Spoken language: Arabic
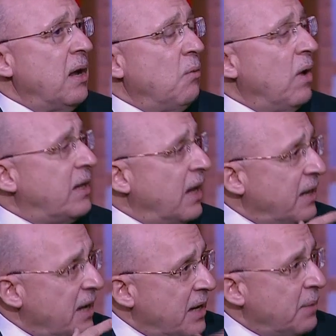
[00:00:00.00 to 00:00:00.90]

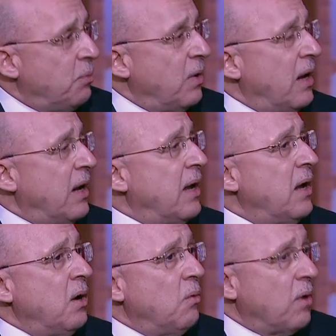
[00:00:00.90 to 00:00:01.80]
والتدريب
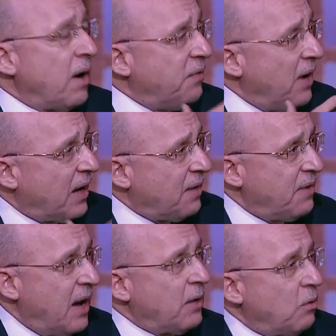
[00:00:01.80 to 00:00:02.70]
ورفع
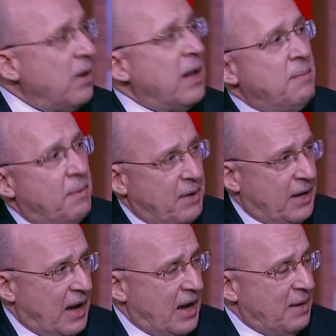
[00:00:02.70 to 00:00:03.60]
الكفاءات كل ده يبقى من
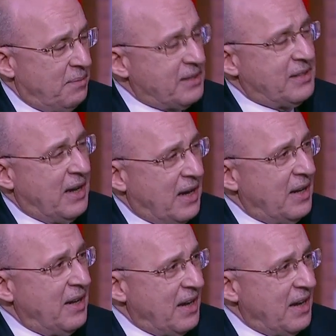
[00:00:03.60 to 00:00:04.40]
خلالنا بإذن الله